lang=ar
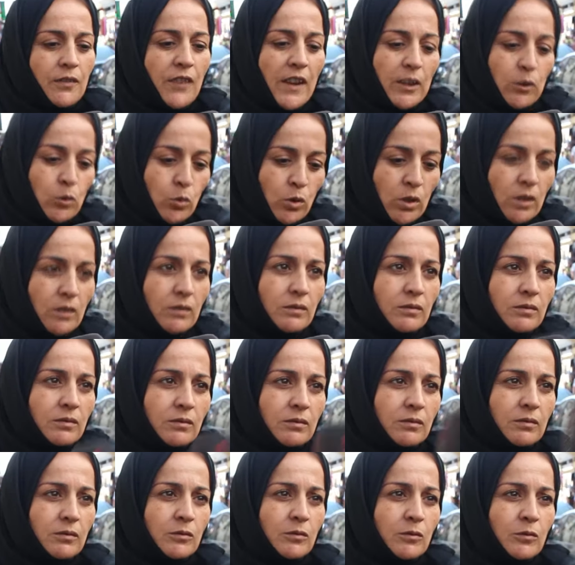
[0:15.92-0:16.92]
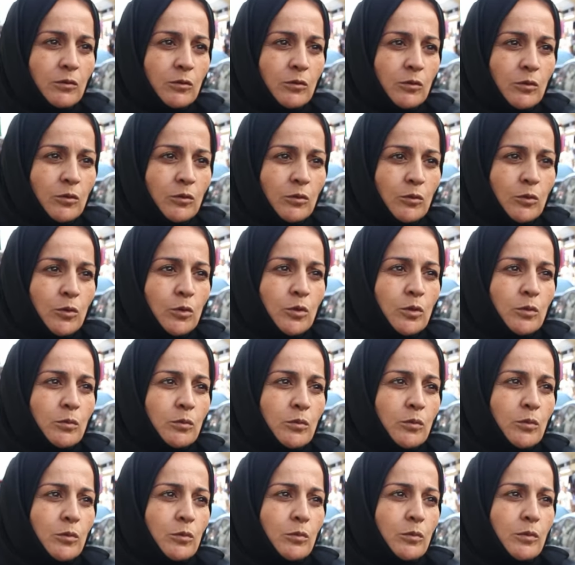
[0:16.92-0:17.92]
فدوى تشرفوا مدام
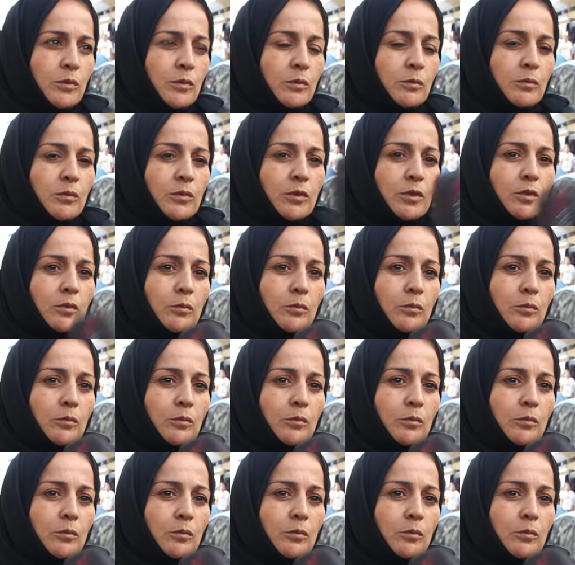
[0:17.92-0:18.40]
فدوى منين جيت؟